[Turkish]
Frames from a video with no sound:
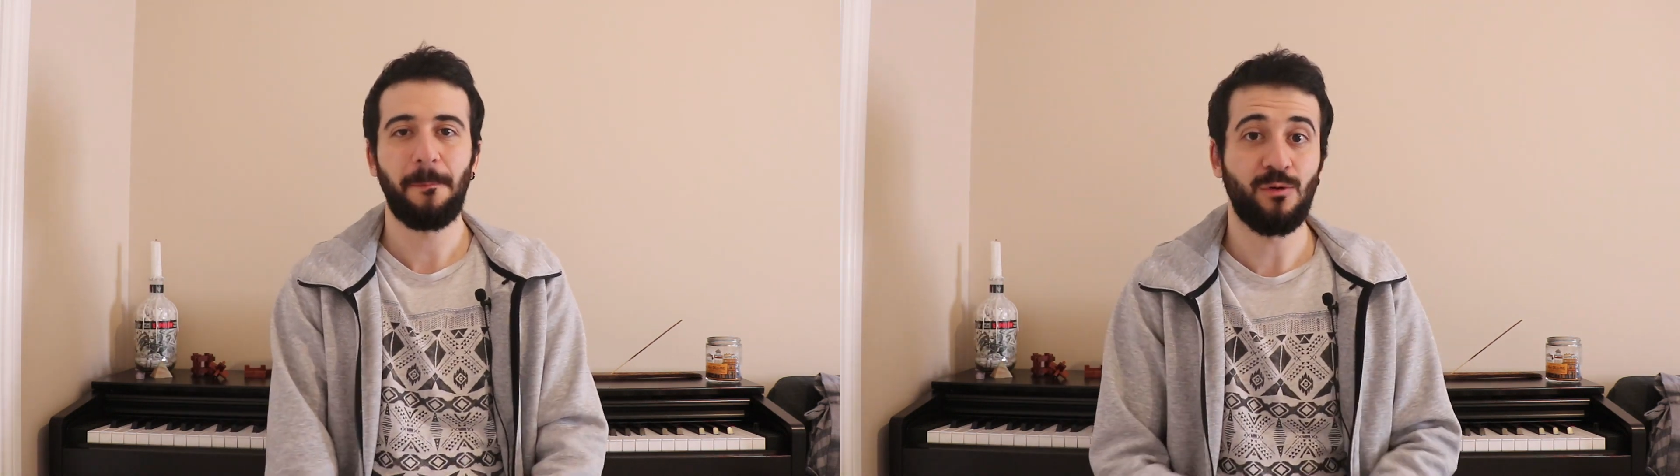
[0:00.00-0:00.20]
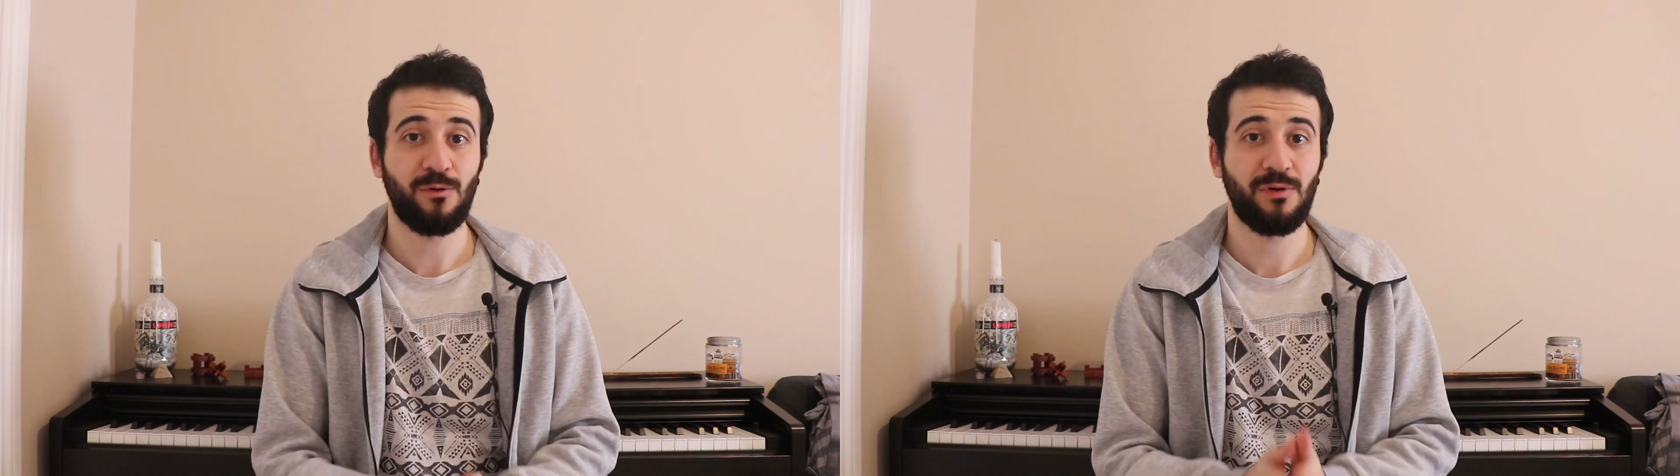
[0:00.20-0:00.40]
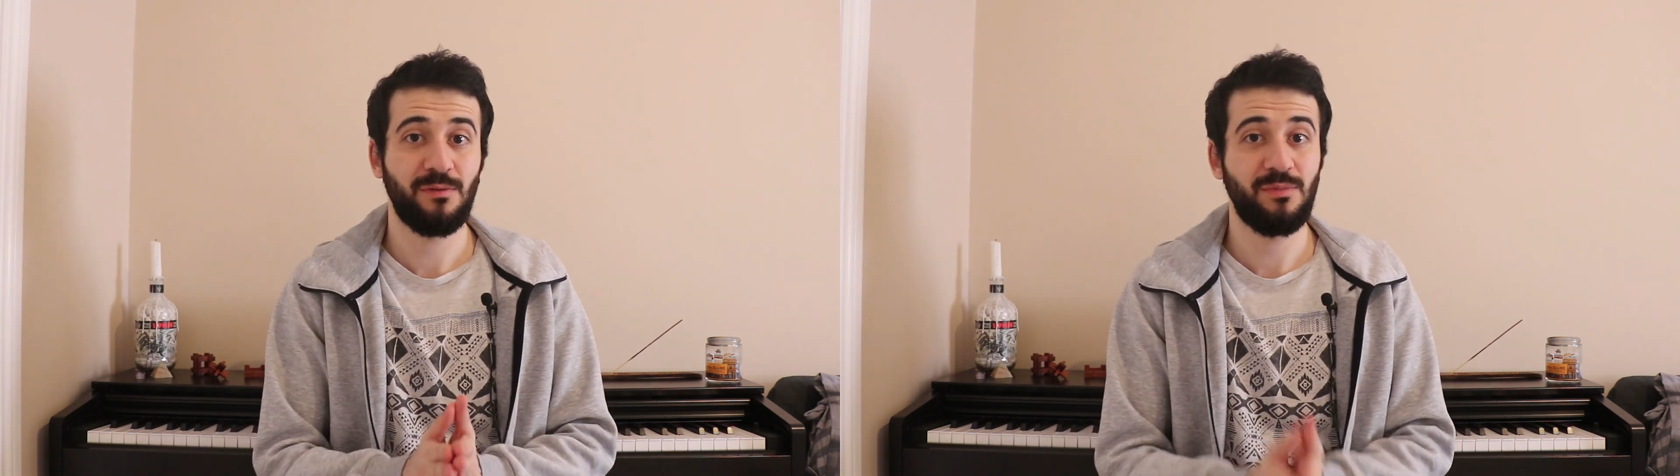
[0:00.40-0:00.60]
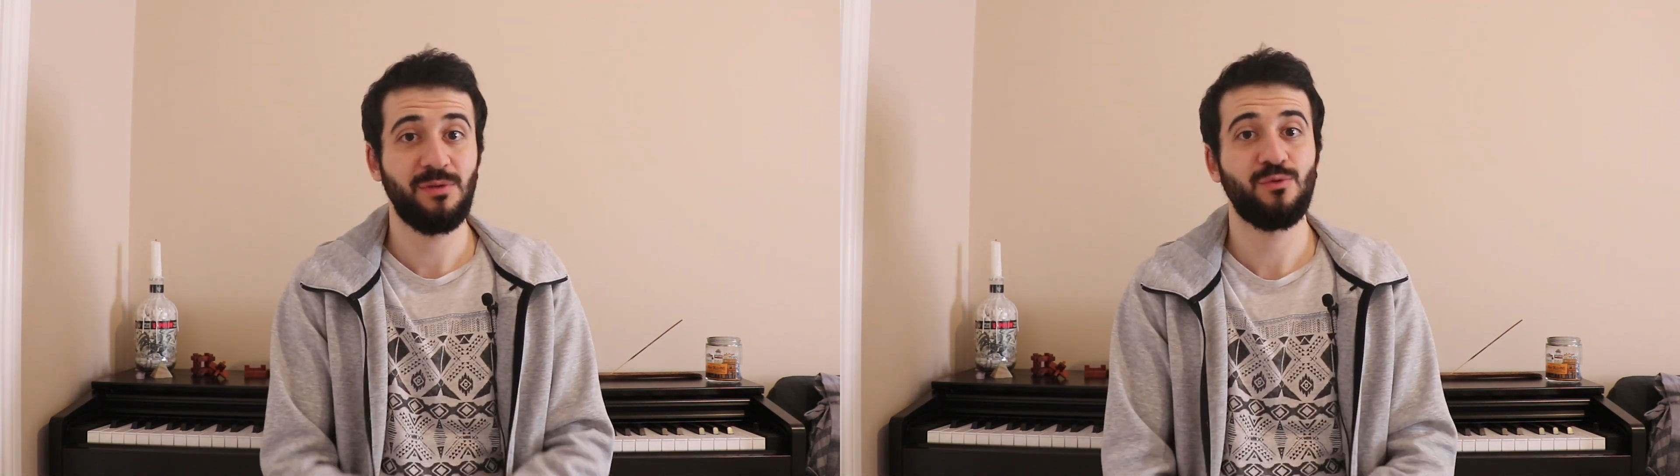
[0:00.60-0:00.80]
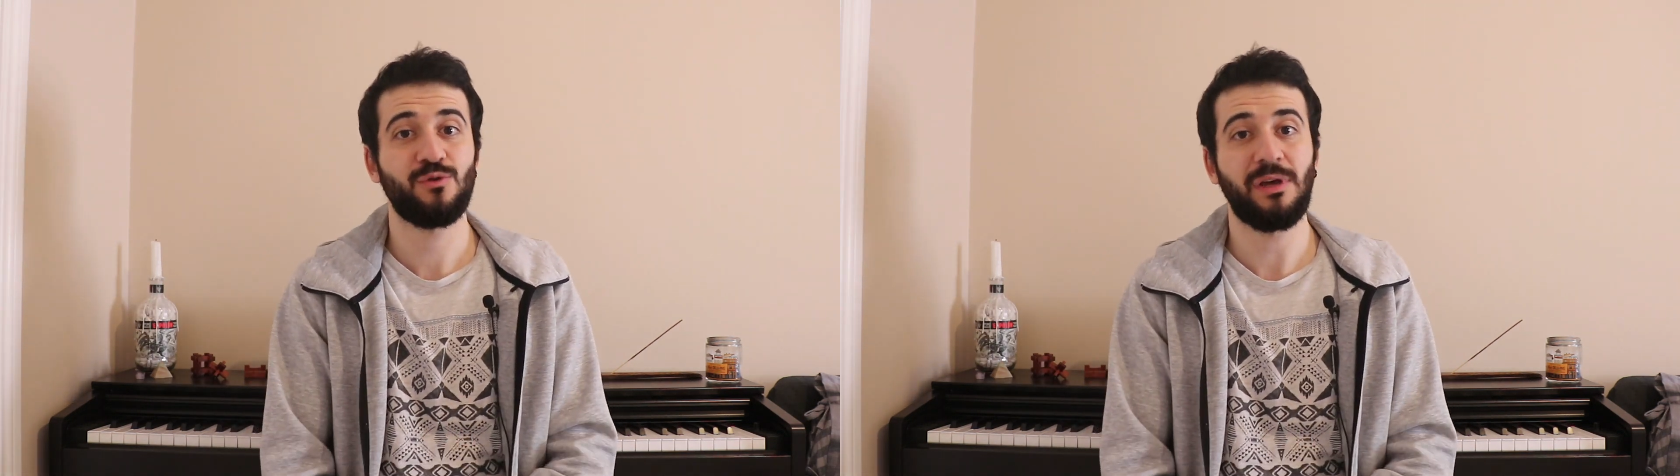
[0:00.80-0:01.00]
Orada
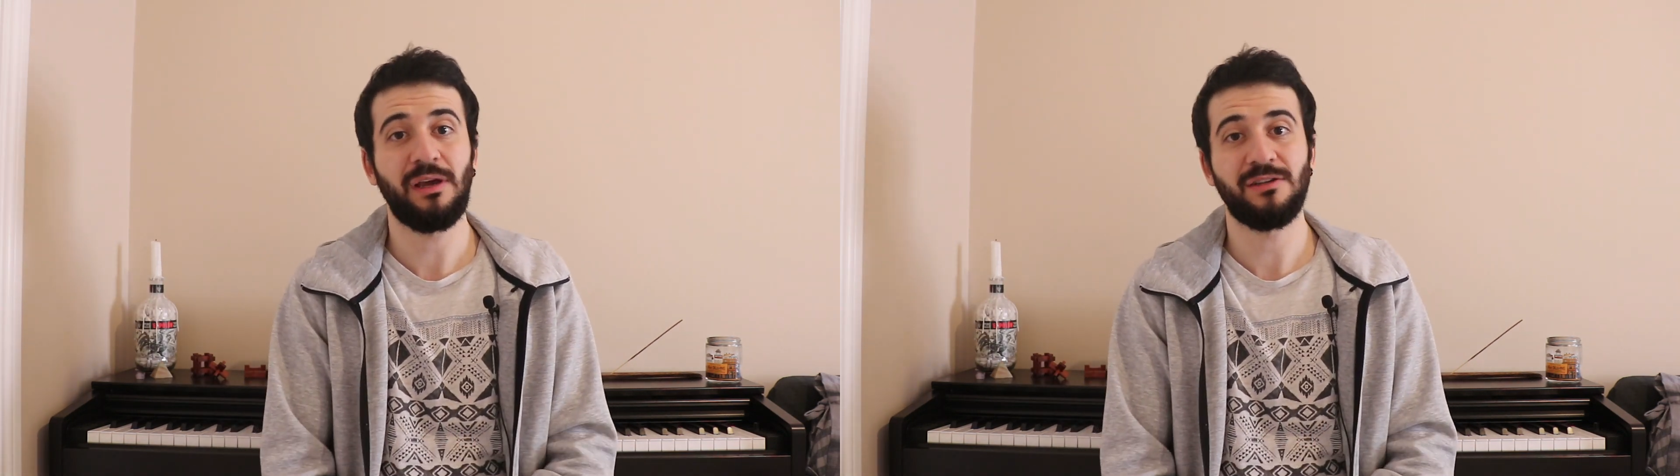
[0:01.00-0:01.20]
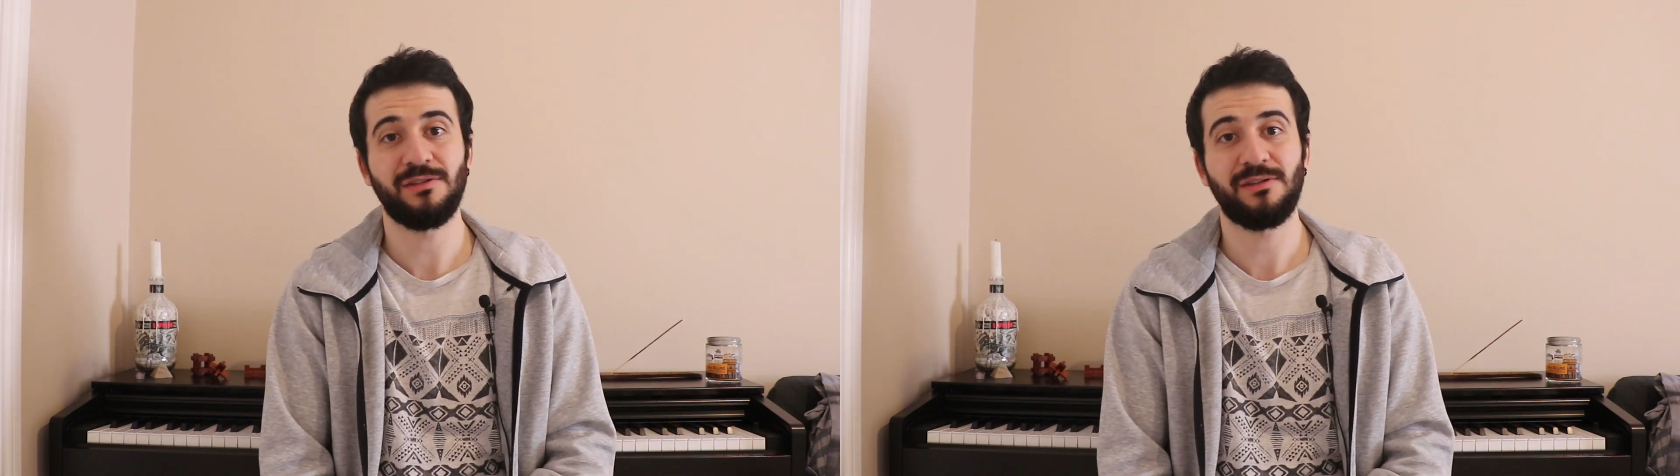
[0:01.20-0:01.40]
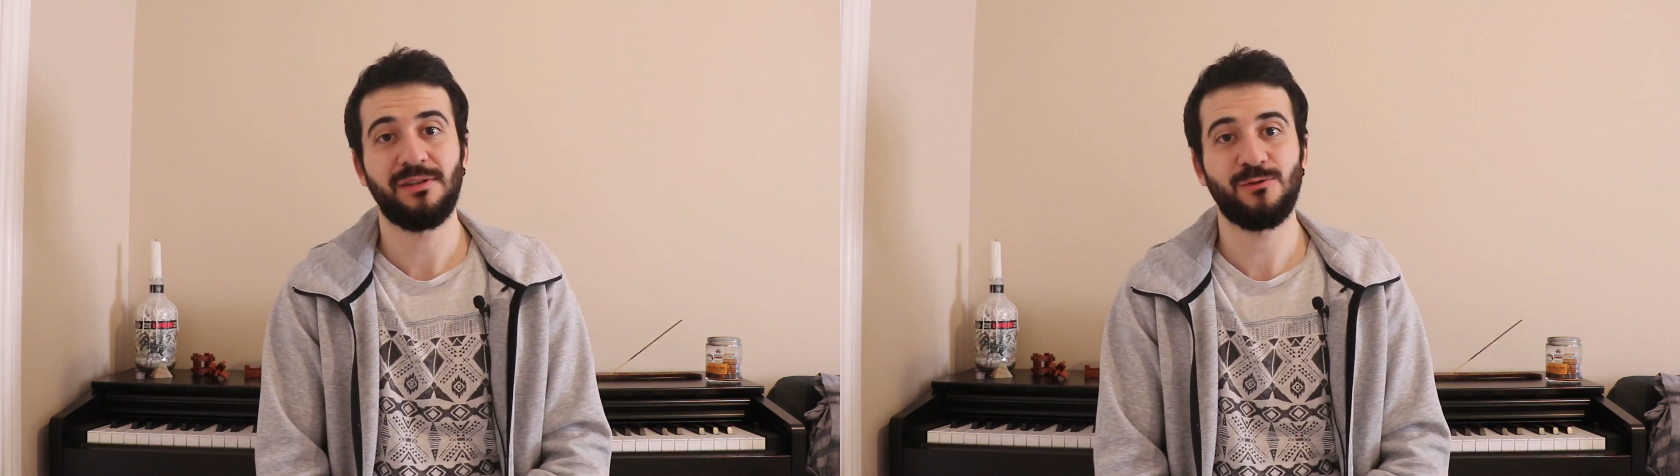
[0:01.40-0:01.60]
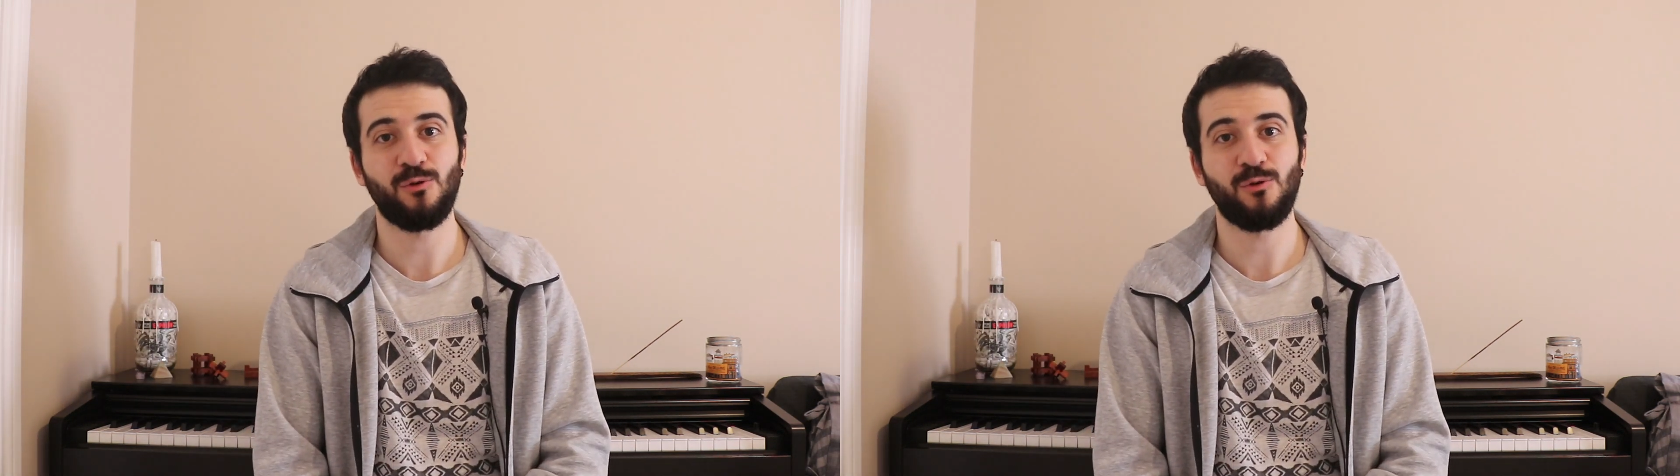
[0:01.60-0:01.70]
bir buçuk ay harcadıktan